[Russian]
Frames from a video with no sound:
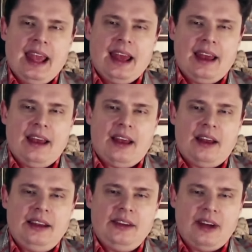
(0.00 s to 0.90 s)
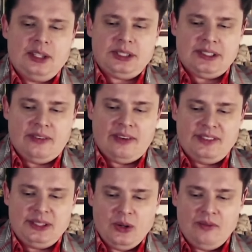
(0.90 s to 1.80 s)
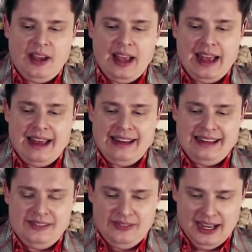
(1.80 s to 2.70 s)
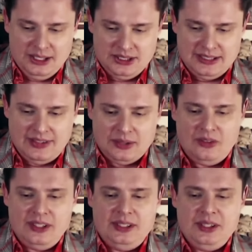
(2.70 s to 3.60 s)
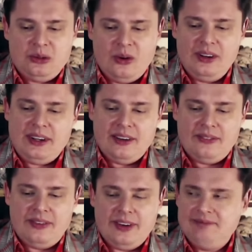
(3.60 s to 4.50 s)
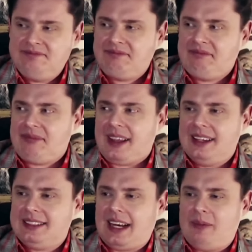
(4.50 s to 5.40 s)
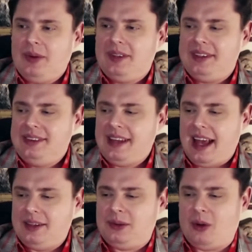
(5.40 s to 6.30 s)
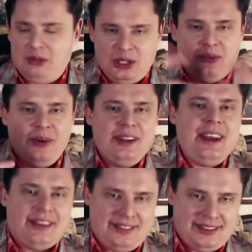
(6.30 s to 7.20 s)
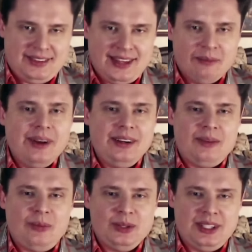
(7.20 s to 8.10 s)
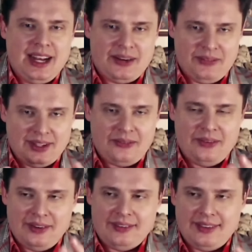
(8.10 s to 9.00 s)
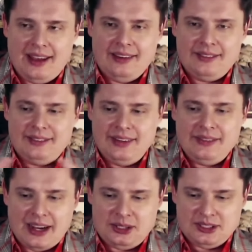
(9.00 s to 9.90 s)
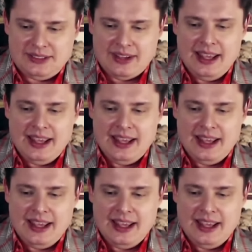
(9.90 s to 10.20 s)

А, левачество во всем. А левачество, оно ведь не только в заработать на том, чего нет, на мыльных пузырях, вот такое, да, левачество.